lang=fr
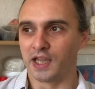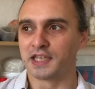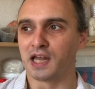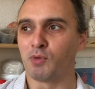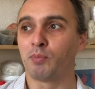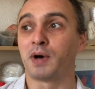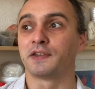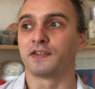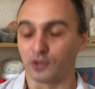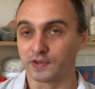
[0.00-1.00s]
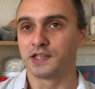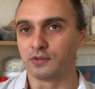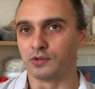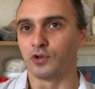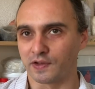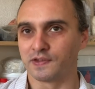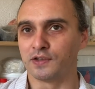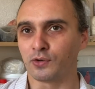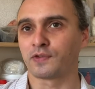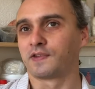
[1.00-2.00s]
également par des sorties de,
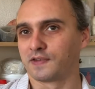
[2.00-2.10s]
résidence,